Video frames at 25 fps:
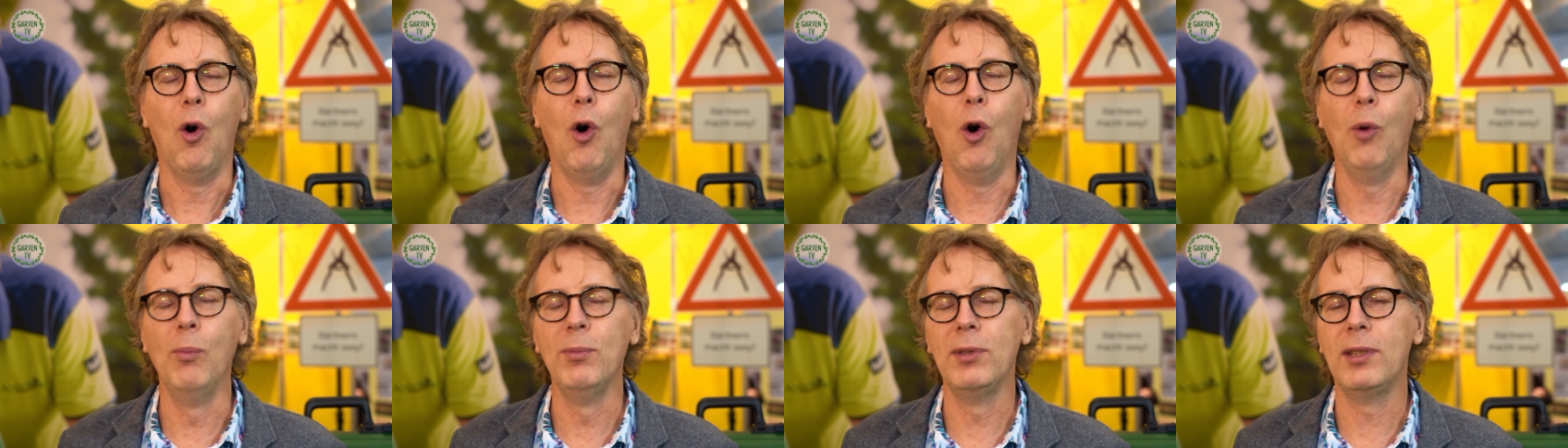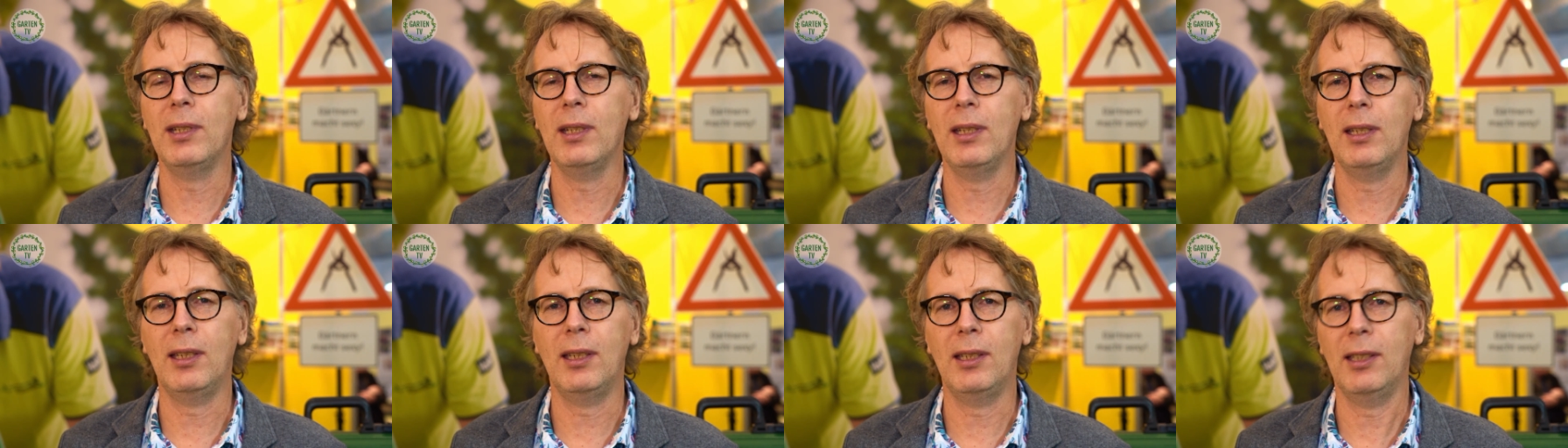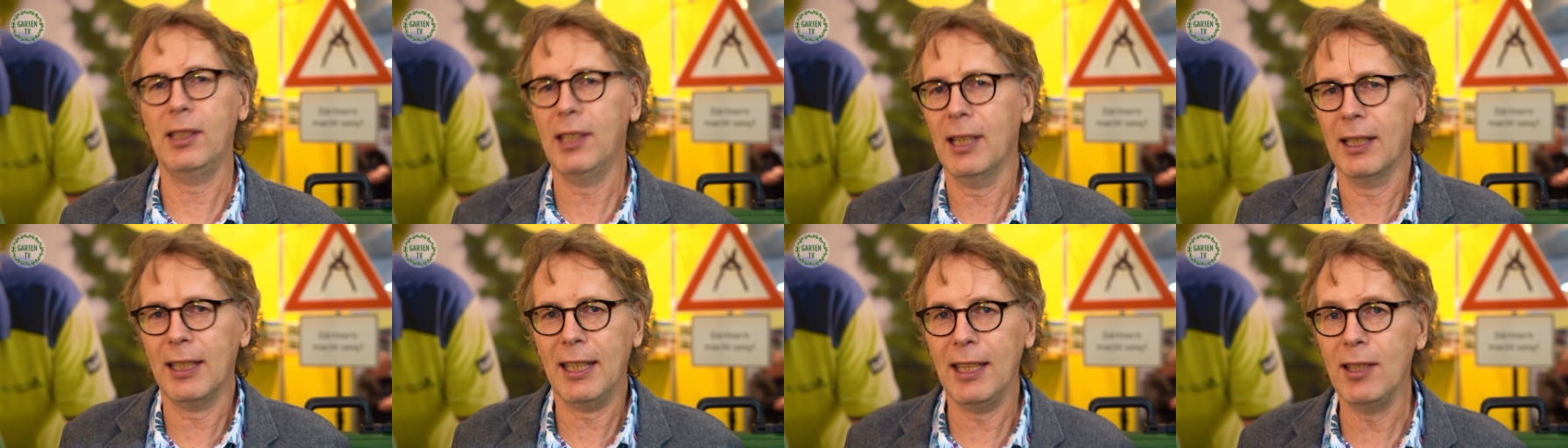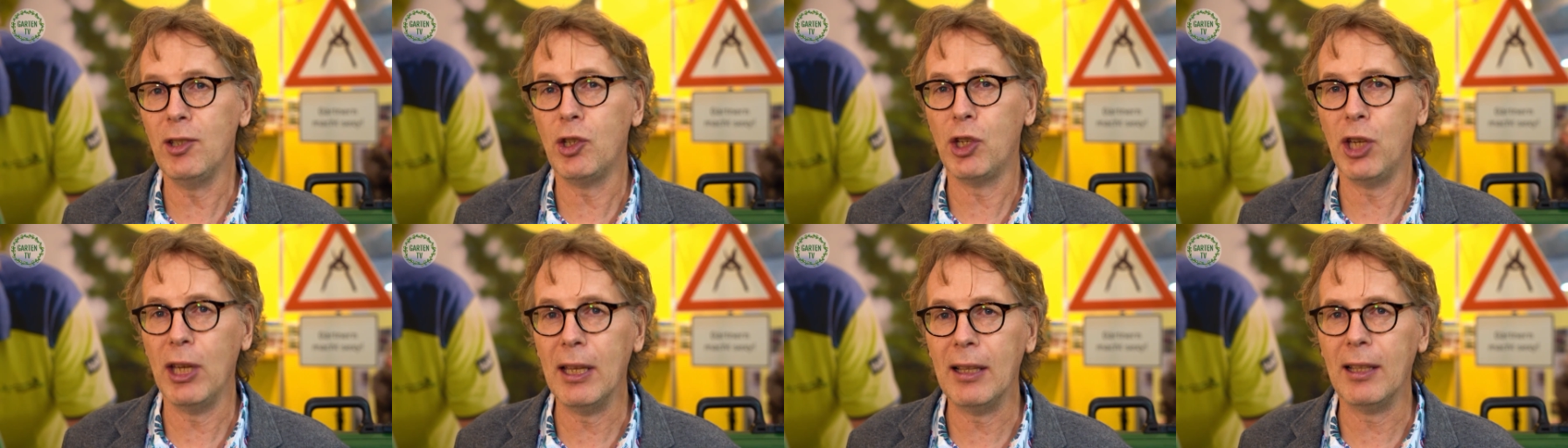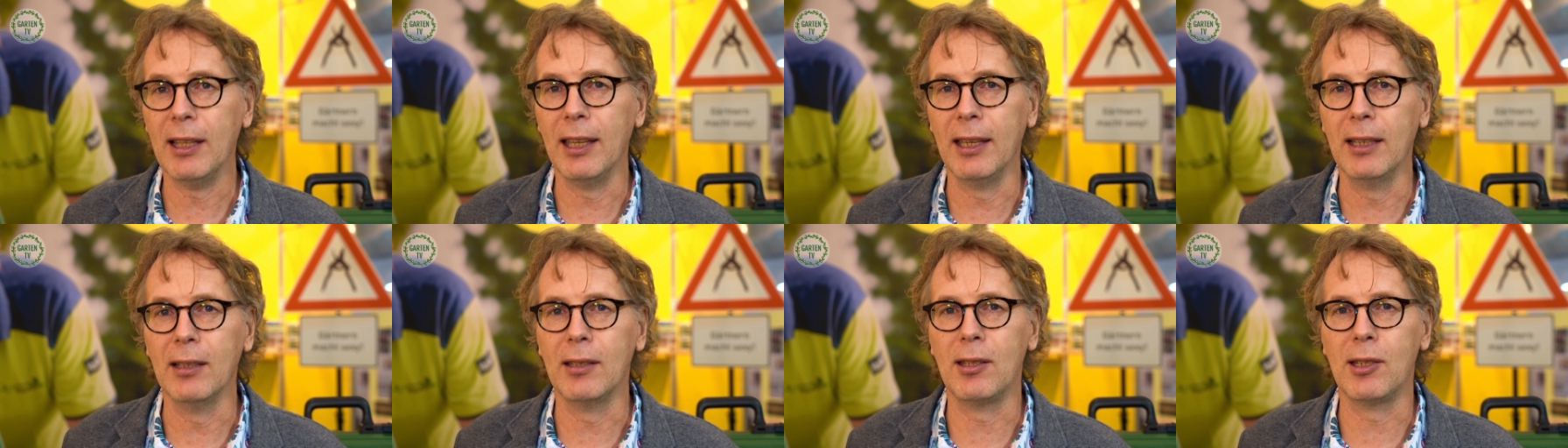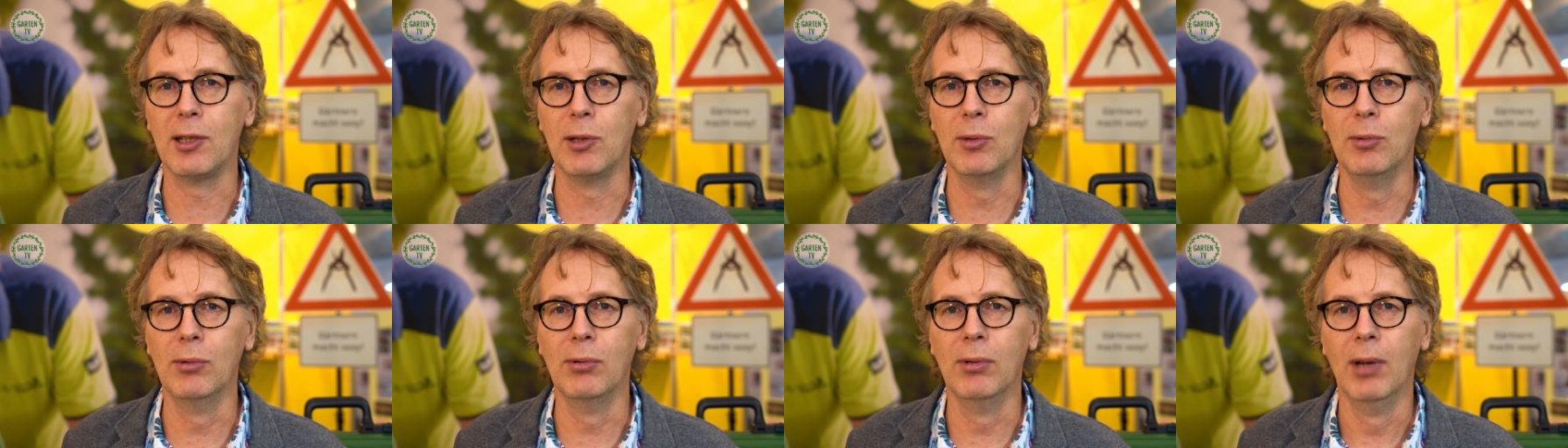um sich ja, gegen Schädlinge
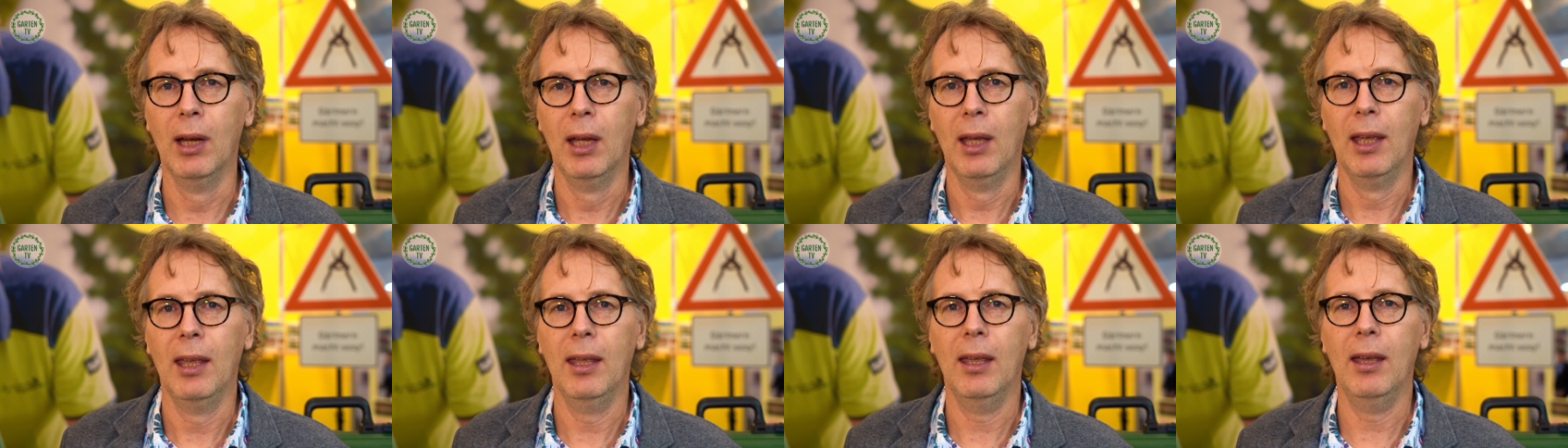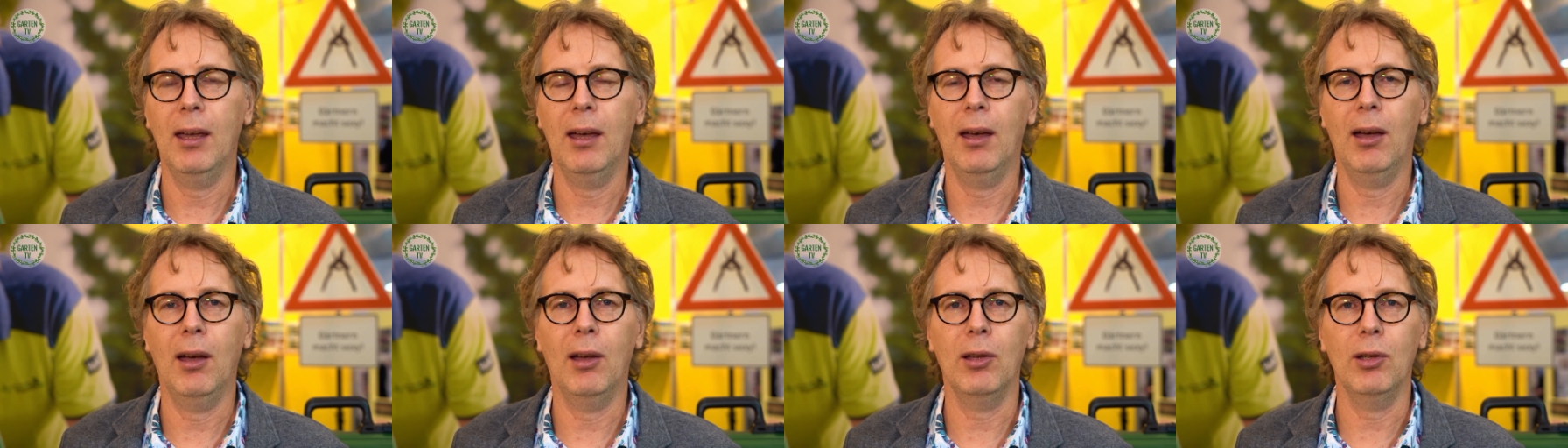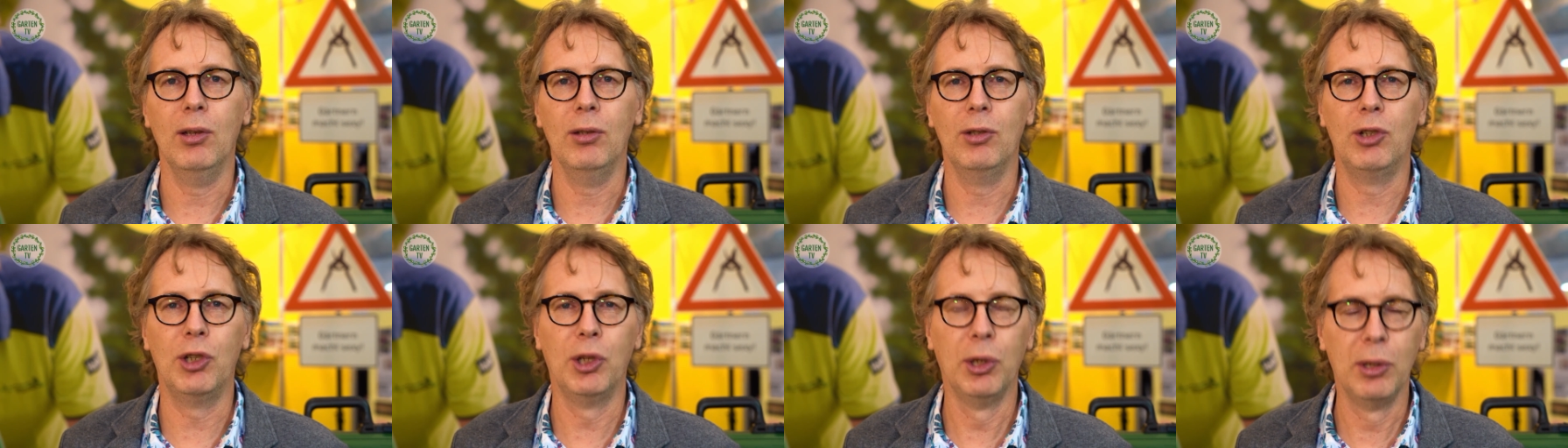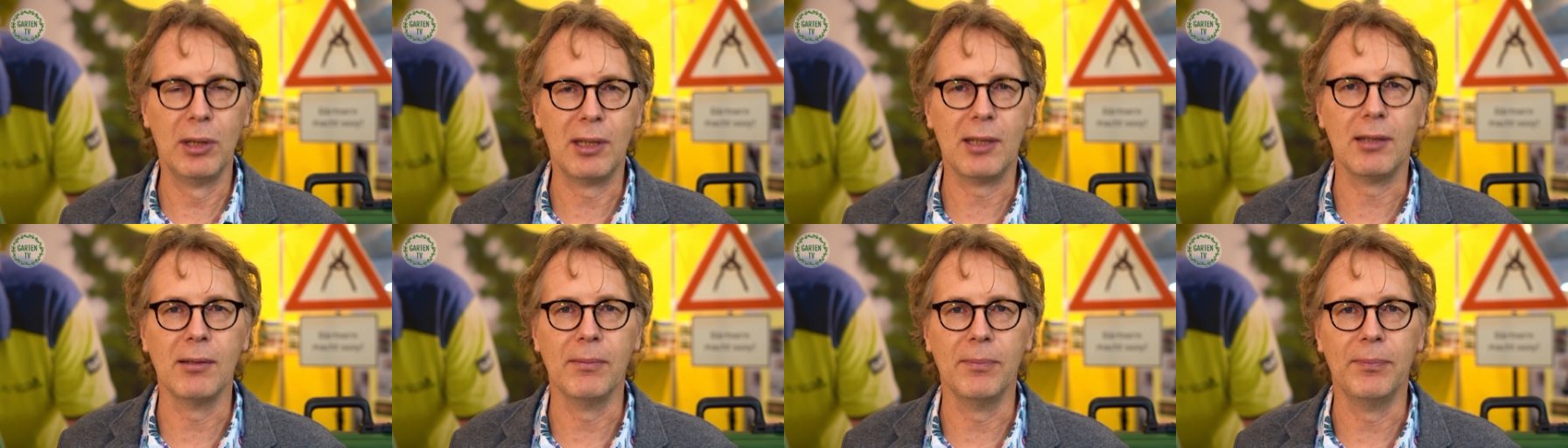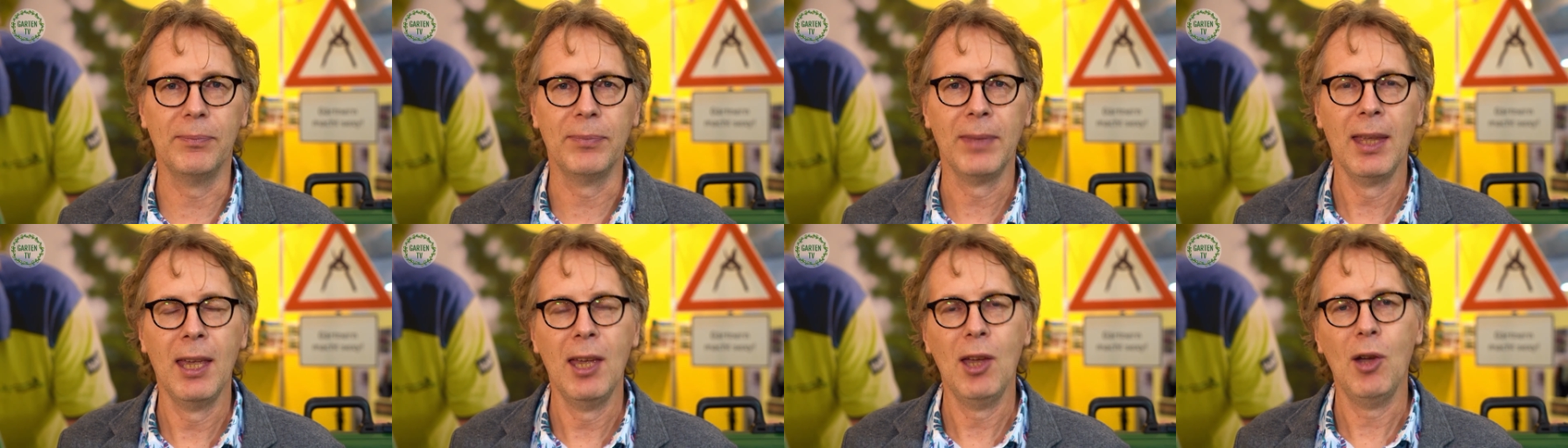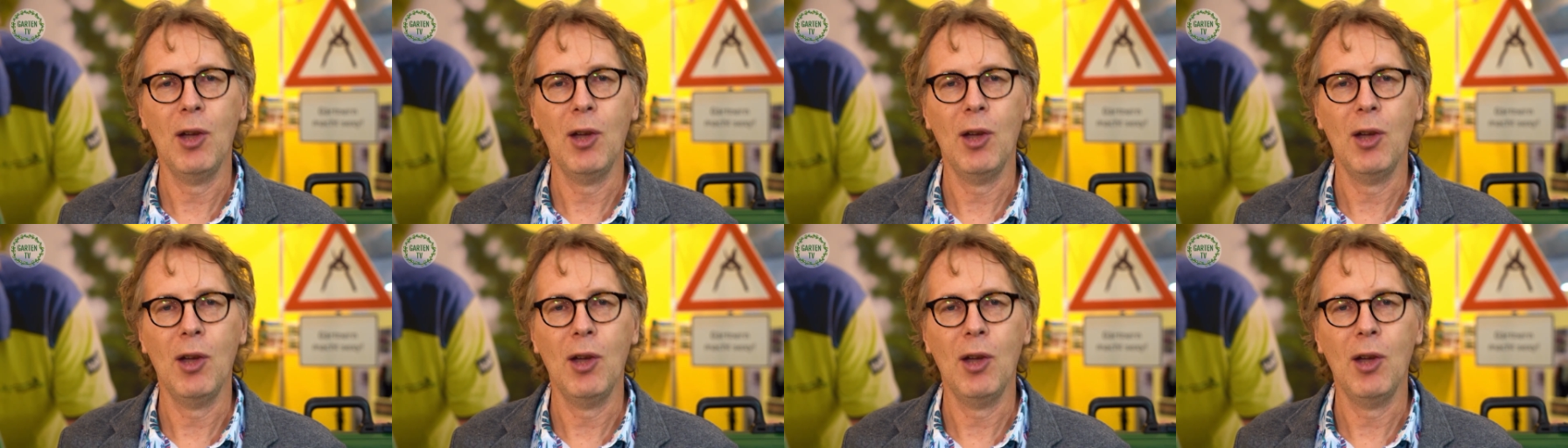zu äh, schützen?